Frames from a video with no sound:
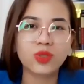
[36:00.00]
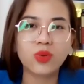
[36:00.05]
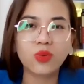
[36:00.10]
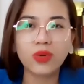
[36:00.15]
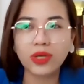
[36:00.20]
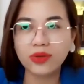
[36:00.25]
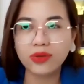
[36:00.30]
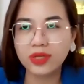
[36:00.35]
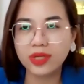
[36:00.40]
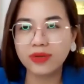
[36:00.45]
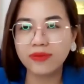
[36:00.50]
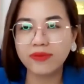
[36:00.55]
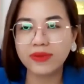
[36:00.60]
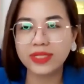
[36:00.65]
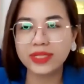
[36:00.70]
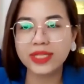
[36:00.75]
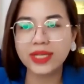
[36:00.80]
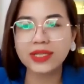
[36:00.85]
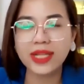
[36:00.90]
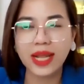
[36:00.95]
xúc yêu thương
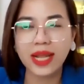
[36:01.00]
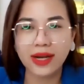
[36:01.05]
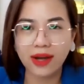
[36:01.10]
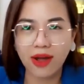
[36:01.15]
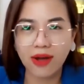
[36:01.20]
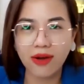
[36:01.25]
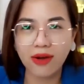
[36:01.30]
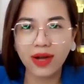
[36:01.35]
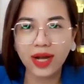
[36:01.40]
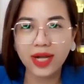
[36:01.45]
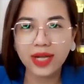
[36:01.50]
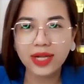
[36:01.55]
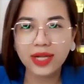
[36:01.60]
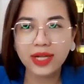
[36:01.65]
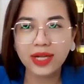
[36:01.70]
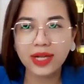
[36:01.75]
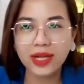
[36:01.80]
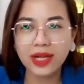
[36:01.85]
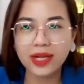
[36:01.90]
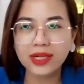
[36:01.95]
và chân thành đó
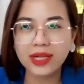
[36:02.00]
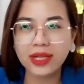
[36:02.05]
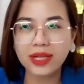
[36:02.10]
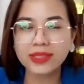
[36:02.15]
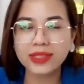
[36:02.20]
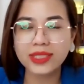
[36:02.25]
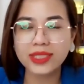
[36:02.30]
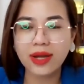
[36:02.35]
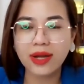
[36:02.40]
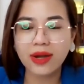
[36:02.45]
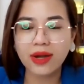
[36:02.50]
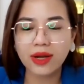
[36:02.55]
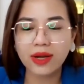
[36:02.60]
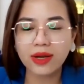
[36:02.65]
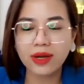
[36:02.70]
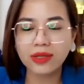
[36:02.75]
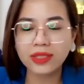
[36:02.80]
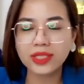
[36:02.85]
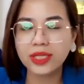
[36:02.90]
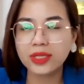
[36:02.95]
à, là sao
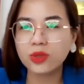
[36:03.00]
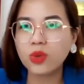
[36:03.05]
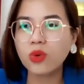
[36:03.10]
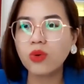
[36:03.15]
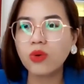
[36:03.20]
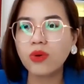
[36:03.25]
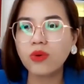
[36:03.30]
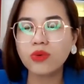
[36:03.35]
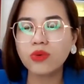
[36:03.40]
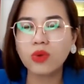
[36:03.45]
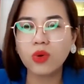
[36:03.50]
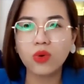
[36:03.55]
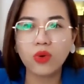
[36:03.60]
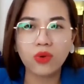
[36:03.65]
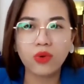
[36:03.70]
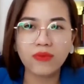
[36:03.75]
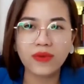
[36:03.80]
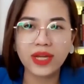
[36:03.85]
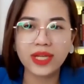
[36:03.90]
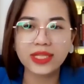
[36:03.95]
à, nó sẽ thu, thu
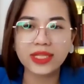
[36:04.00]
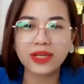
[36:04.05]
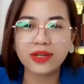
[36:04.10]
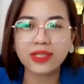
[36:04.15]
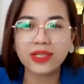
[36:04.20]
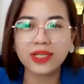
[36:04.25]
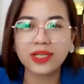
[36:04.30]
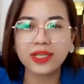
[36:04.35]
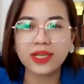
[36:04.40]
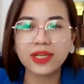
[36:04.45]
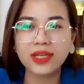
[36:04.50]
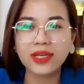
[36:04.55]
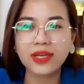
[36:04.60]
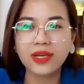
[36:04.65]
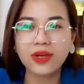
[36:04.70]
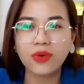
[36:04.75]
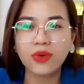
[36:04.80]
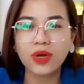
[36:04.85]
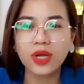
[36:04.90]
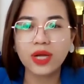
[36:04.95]
hút về cho những cái
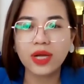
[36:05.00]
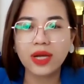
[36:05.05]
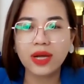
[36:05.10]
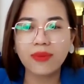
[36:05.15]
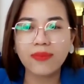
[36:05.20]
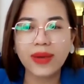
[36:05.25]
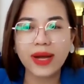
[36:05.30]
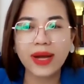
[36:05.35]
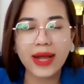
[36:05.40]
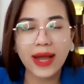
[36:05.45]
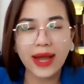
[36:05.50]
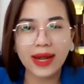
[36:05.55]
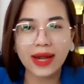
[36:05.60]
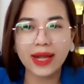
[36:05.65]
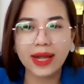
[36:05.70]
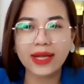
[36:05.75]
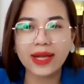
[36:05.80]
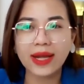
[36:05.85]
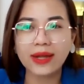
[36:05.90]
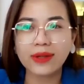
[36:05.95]
điều mà càng
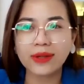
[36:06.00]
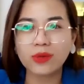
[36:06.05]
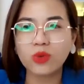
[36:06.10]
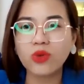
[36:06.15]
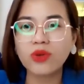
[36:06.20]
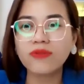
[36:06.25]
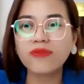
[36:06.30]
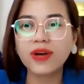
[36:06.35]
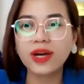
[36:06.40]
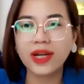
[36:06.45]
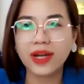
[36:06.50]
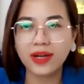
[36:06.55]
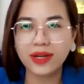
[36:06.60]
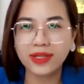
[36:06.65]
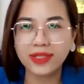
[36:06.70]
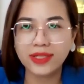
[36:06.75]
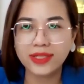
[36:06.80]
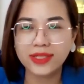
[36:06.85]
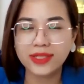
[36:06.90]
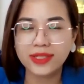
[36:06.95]
ngày càng tuyệt vời
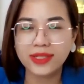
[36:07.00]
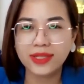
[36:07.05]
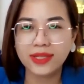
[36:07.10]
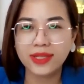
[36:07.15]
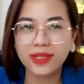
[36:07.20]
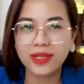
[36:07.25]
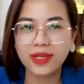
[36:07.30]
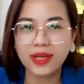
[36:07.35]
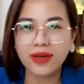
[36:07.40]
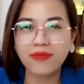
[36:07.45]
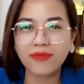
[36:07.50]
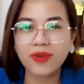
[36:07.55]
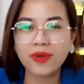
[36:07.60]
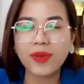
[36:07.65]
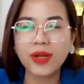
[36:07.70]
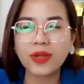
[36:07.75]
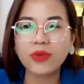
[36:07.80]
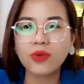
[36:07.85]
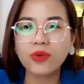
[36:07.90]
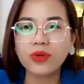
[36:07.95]
hơn à, và
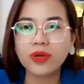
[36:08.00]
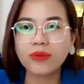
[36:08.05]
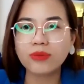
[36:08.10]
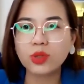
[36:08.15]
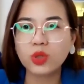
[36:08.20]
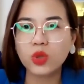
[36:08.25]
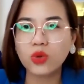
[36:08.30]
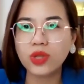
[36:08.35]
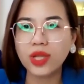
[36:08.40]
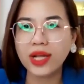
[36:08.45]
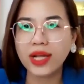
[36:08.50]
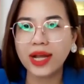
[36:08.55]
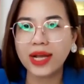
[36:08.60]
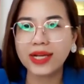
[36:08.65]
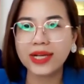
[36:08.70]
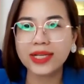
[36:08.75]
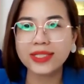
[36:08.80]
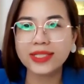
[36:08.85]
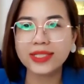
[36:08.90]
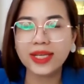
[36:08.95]
bao nhiêu trong số tất cả
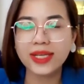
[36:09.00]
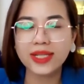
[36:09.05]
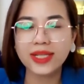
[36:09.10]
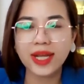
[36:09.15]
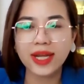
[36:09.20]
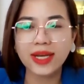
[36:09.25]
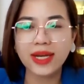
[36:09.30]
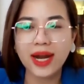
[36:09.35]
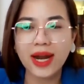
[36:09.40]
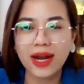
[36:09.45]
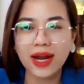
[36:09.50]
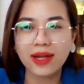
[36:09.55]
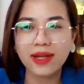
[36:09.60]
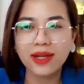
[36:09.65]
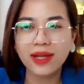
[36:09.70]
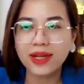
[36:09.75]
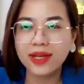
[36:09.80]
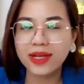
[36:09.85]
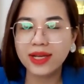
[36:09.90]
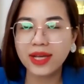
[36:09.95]
các anh chị thấy rằng á,
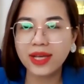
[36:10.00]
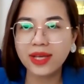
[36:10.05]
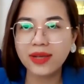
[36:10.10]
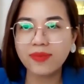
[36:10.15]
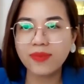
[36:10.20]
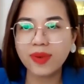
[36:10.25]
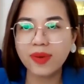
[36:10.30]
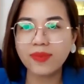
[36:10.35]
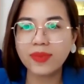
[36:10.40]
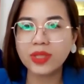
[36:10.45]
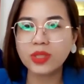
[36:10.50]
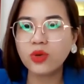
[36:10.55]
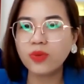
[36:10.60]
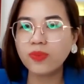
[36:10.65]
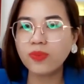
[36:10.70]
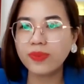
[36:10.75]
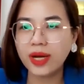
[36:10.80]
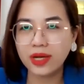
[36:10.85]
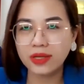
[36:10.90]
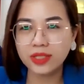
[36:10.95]
khi mà mình
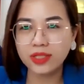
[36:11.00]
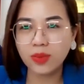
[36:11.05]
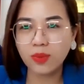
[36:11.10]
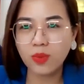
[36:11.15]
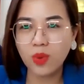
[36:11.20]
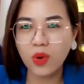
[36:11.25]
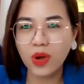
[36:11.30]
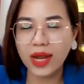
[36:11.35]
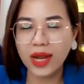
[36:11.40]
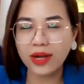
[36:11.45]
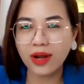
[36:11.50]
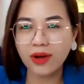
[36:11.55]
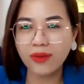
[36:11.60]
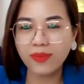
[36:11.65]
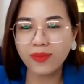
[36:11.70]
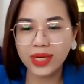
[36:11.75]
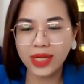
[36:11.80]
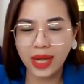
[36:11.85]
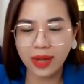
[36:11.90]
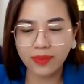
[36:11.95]
giúp đỡ cho một ai đó
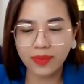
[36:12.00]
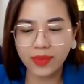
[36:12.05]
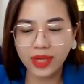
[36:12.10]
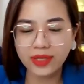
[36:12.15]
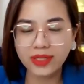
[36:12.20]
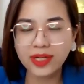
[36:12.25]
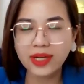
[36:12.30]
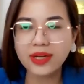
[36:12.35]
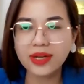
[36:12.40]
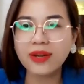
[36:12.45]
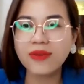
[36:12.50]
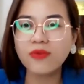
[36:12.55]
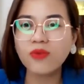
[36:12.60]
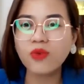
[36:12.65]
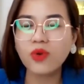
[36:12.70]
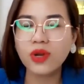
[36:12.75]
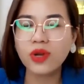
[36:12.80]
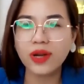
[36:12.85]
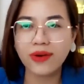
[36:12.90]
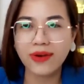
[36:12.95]
mình cảm thấy rất là
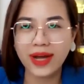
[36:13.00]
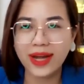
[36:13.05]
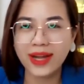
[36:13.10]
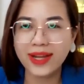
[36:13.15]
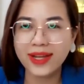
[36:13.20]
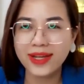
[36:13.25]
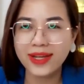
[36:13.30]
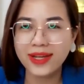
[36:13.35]
vui đó ạ